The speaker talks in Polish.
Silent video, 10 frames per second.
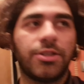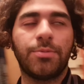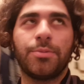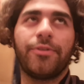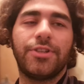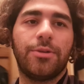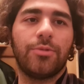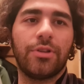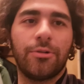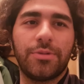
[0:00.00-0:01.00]
jak się przeprowadziłem
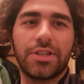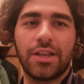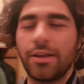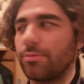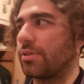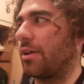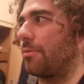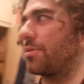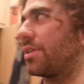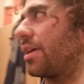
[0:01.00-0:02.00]
do tego mieszkania,
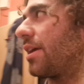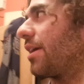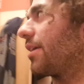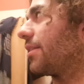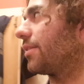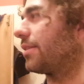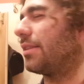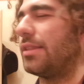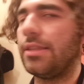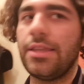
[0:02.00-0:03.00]
uznałem, że
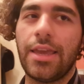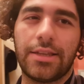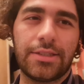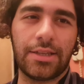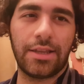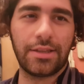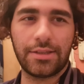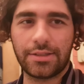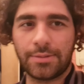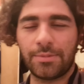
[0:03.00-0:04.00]
nie chcę
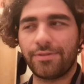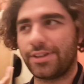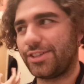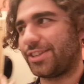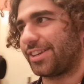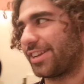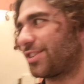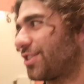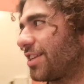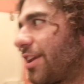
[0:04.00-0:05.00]
zmywać
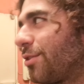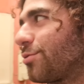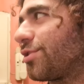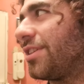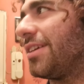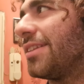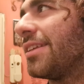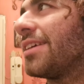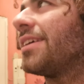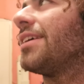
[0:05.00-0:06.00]
ręcznie już
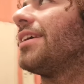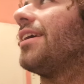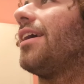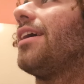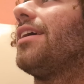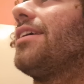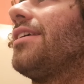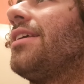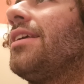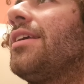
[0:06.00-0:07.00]
nigdy.
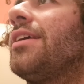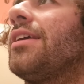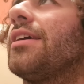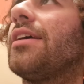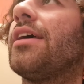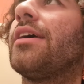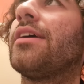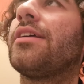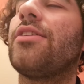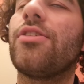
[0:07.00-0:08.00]
I
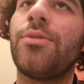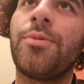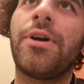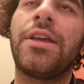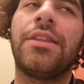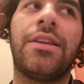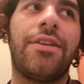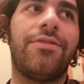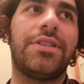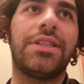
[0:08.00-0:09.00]
e, no to była jedyna
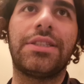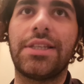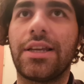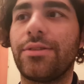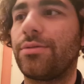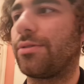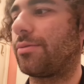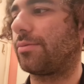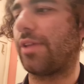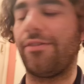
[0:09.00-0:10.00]
inwestycja,
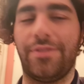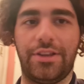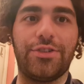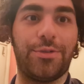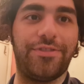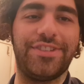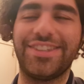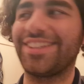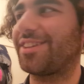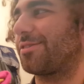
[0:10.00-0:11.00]
którą, największą
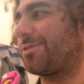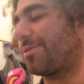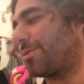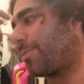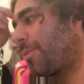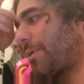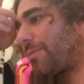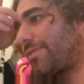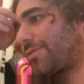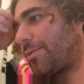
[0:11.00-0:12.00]
inwestycją, którą
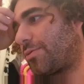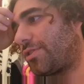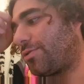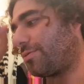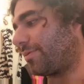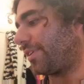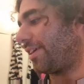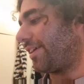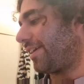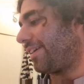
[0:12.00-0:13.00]
zrobiłem w swoim życiu.
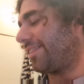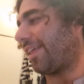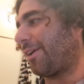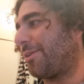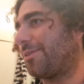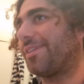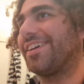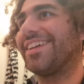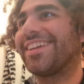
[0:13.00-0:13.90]
Taką